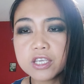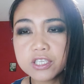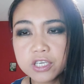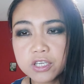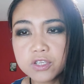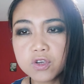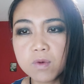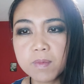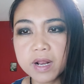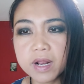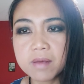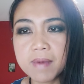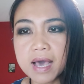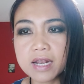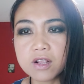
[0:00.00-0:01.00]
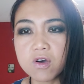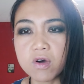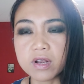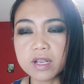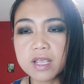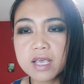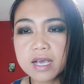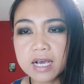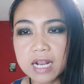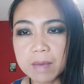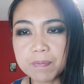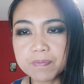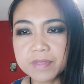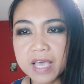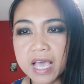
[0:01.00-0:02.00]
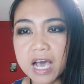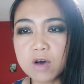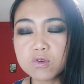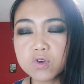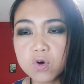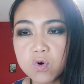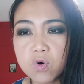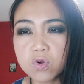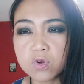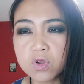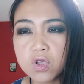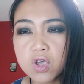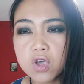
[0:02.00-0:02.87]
ชื่นชมฐบาลก่อนกลับแต่เอาโทษ